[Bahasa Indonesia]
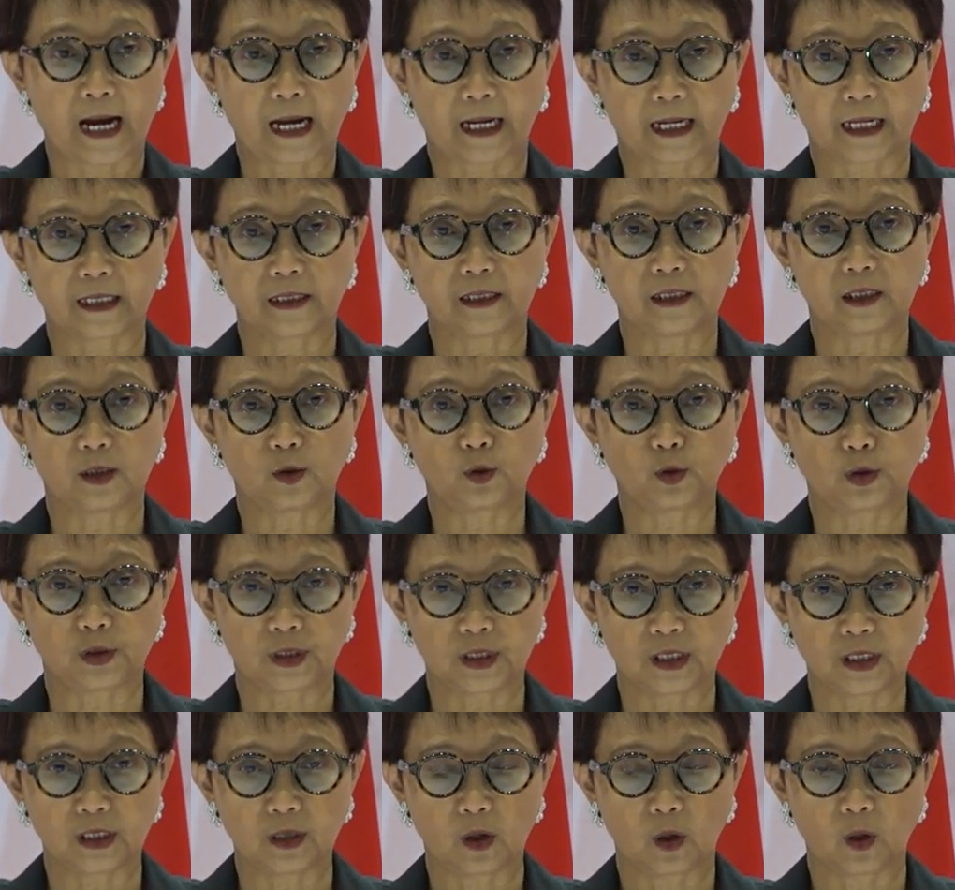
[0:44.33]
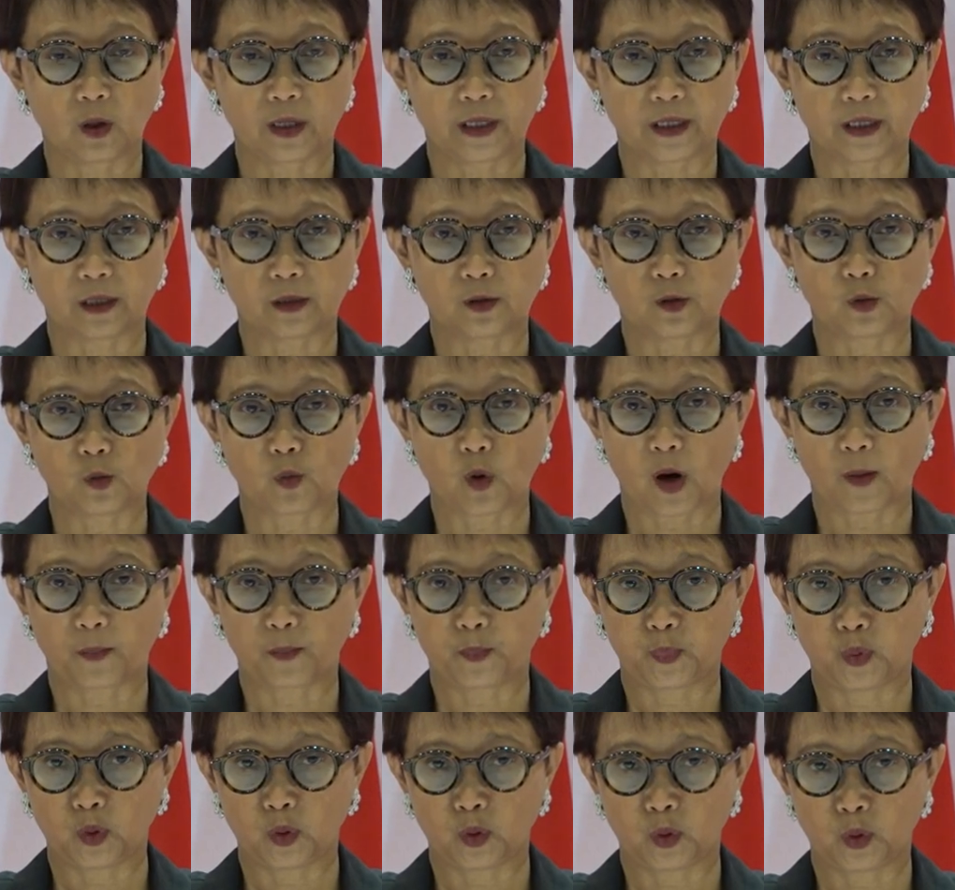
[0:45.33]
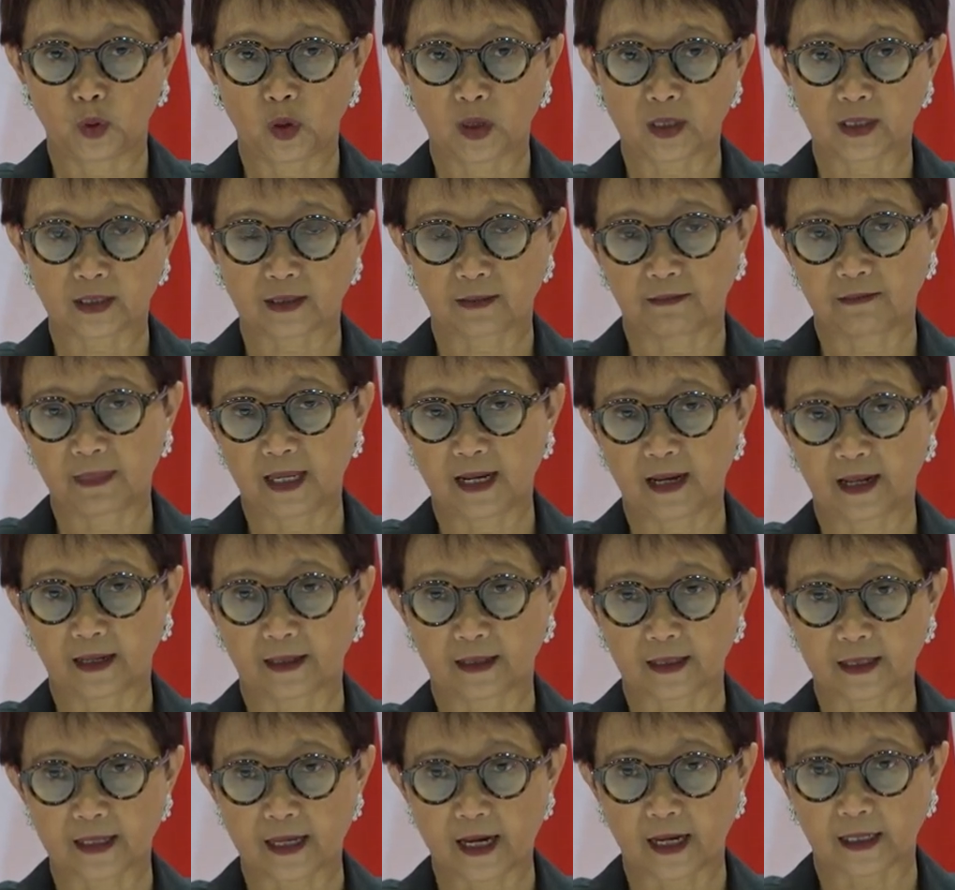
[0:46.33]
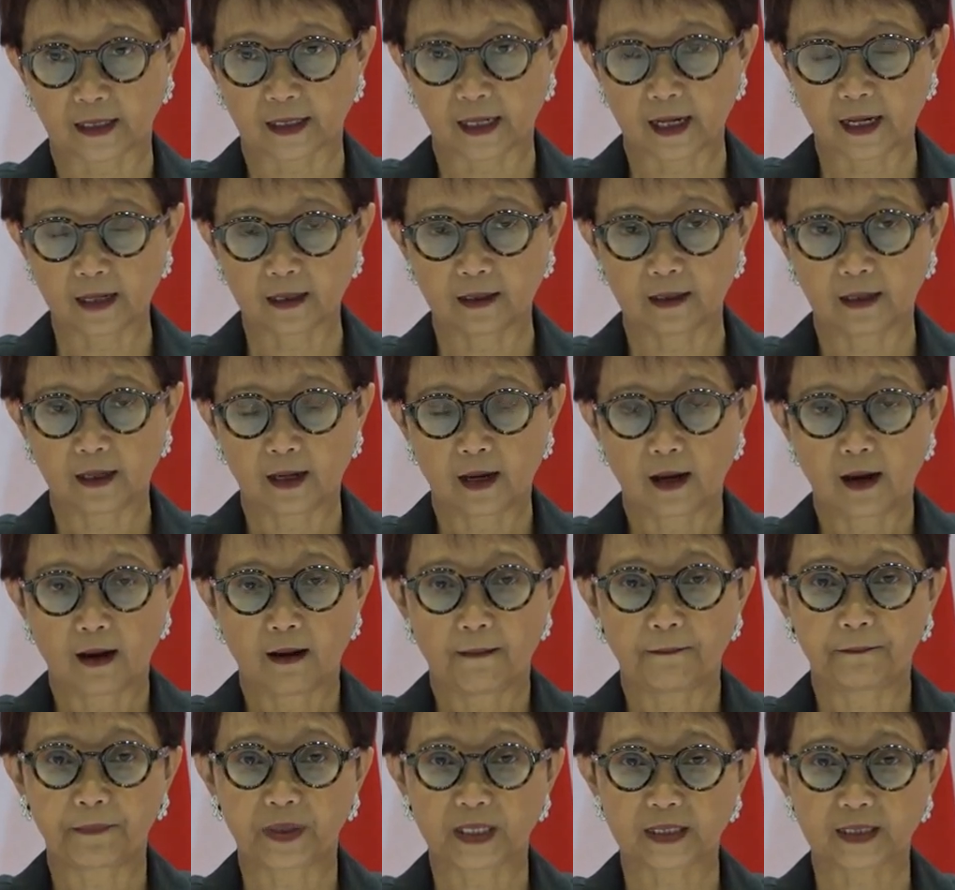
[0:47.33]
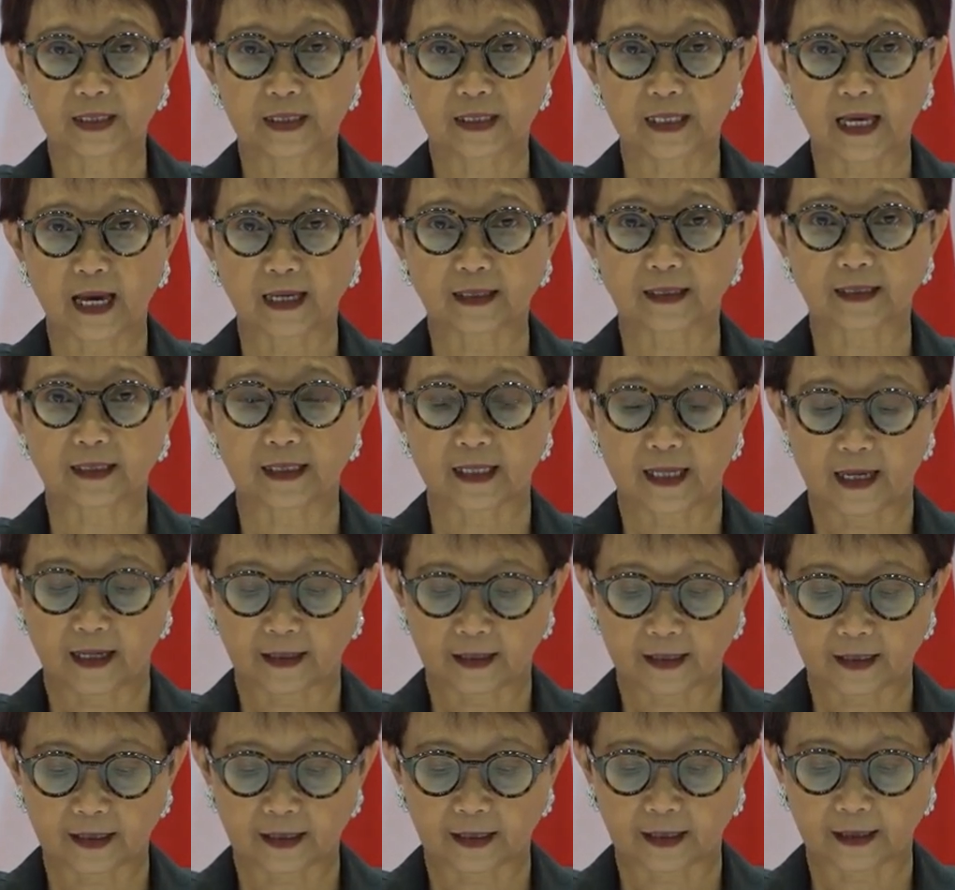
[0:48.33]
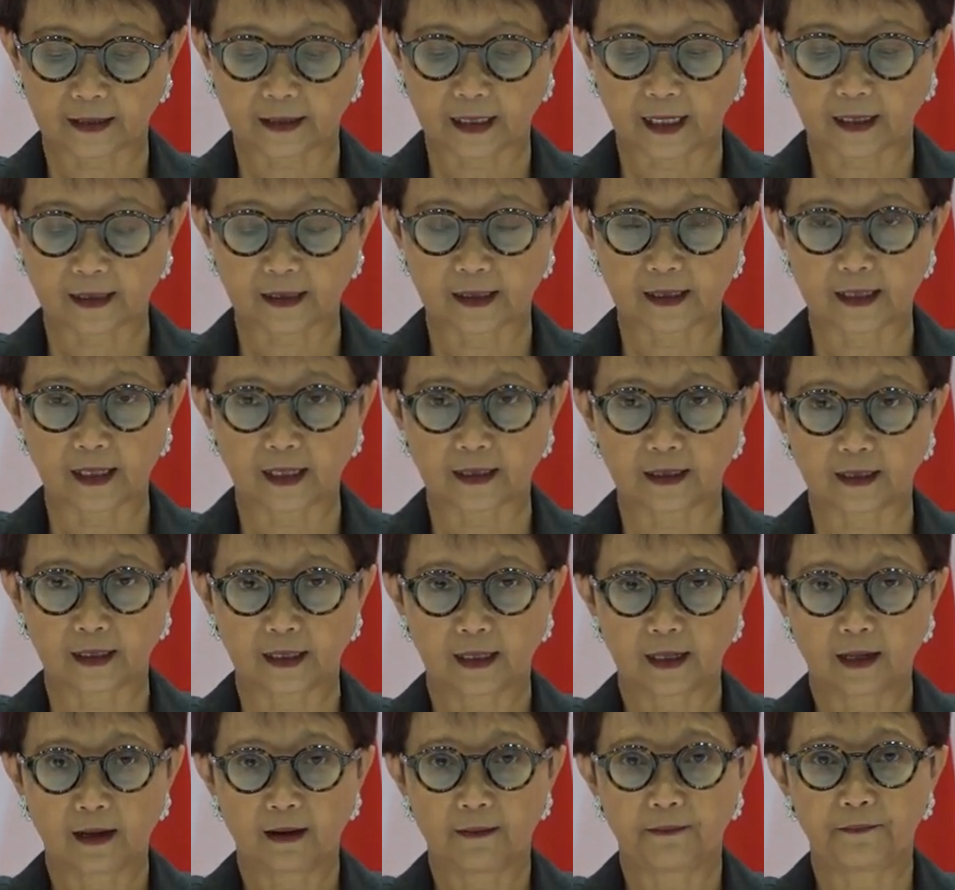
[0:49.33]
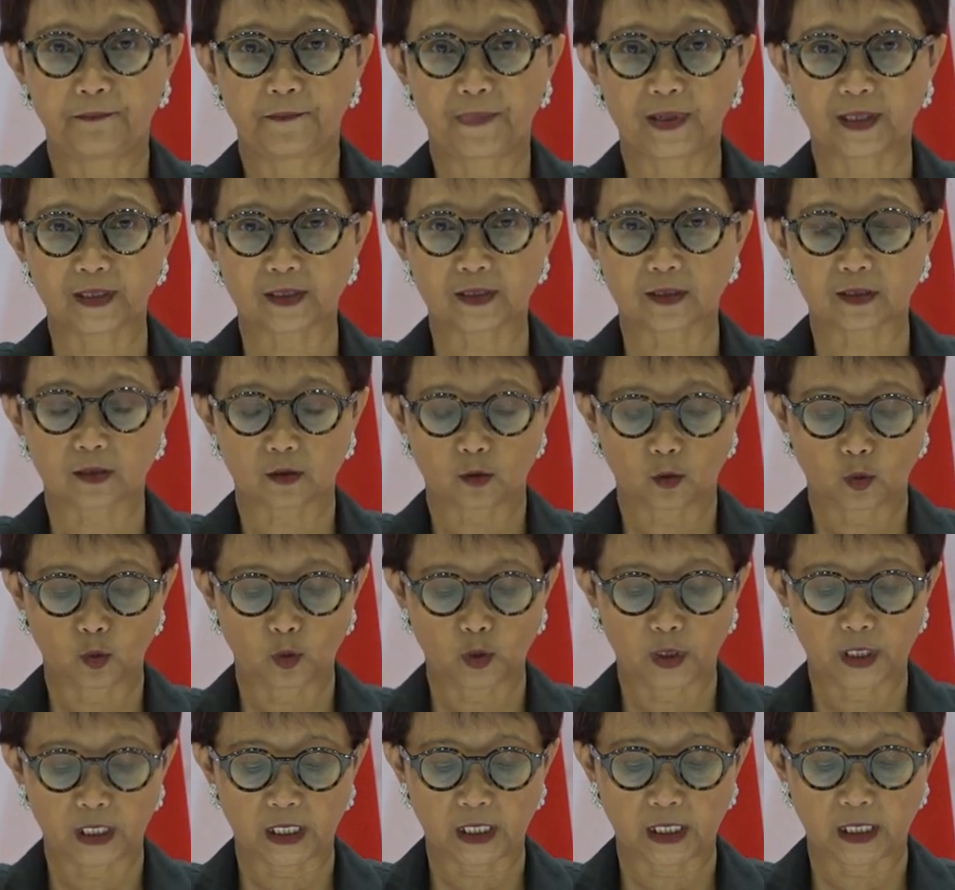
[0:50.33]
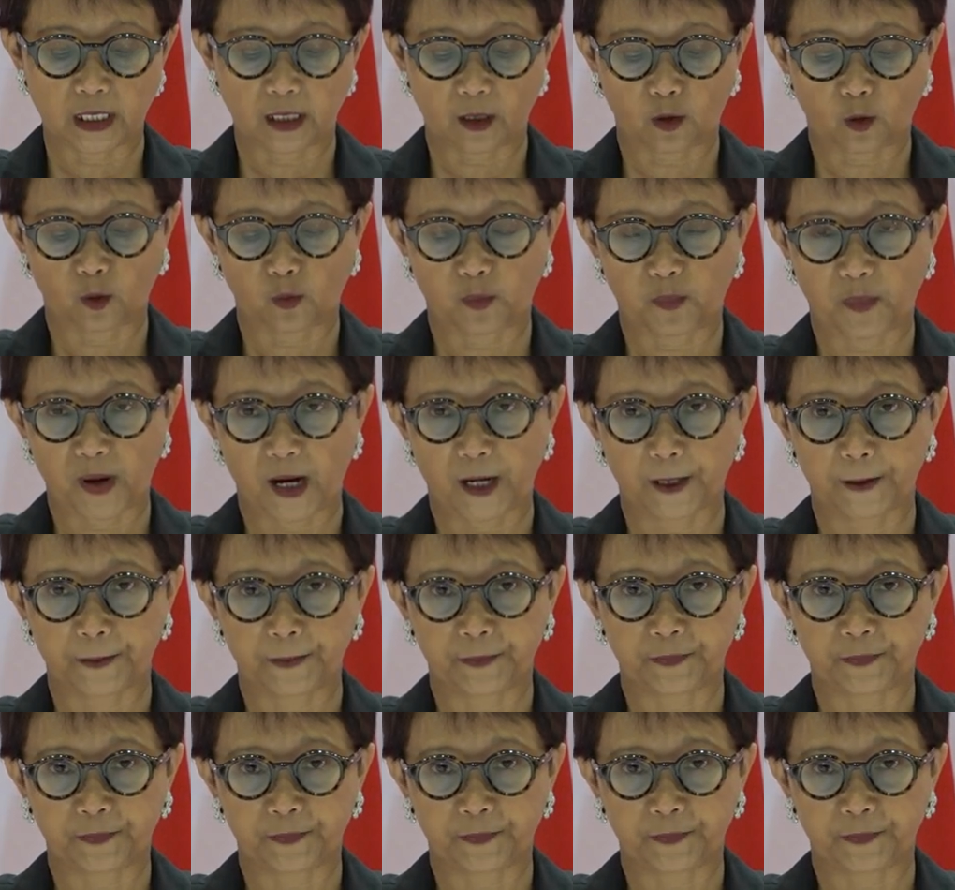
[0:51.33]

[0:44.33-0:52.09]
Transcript: Akan diikuti oleh 29 negara plus ASEAN Sekretariat plus Uni Eropa.